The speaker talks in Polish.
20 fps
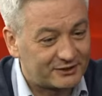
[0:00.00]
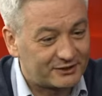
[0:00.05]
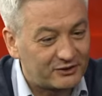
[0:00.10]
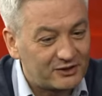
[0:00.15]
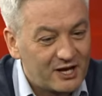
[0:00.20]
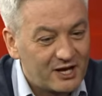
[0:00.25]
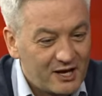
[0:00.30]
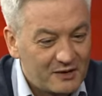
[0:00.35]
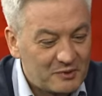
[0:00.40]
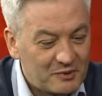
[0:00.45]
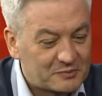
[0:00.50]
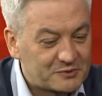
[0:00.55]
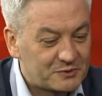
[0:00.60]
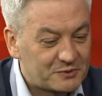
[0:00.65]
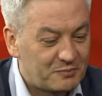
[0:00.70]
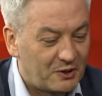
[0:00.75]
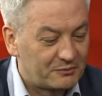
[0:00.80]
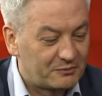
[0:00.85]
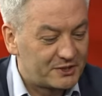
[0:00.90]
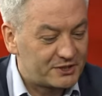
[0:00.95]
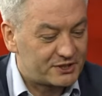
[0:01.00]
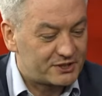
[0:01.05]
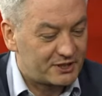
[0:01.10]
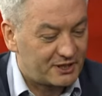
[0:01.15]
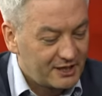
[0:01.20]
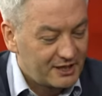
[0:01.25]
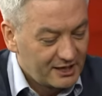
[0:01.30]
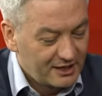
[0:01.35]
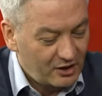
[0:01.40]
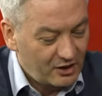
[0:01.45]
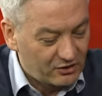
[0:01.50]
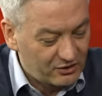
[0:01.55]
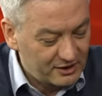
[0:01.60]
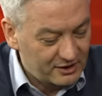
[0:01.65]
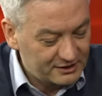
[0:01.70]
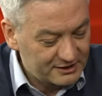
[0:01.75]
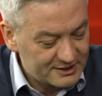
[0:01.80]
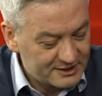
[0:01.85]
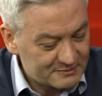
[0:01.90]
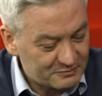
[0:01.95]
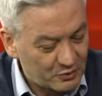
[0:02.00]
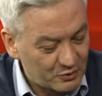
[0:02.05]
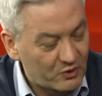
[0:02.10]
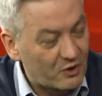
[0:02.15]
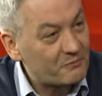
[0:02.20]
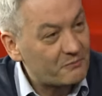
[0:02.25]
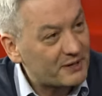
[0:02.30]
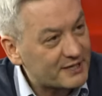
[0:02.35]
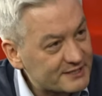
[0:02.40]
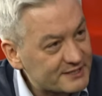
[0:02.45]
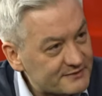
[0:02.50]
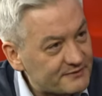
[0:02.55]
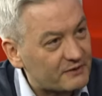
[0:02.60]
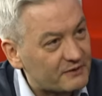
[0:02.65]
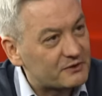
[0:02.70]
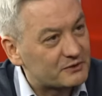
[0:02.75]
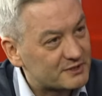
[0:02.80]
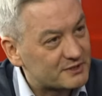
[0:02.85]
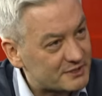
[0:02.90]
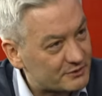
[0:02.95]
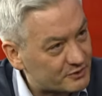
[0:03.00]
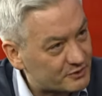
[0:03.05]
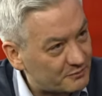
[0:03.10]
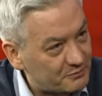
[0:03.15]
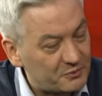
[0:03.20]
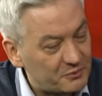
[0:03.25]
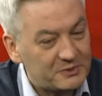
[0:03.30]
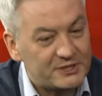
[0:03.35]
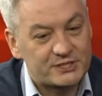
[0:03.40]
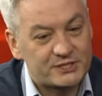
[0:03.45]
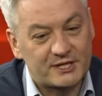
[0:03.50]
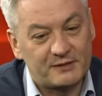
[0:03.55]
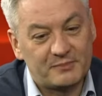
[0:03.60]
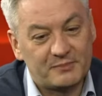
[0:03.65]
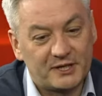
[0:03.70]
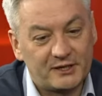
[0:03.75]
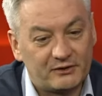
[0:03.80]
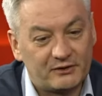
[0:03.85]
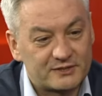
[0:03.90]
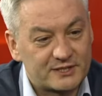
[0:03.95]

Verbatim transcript: to, bo przypomnę, że Orlen jest spółką państwową, więc są to publiczne Czyli pieniądze.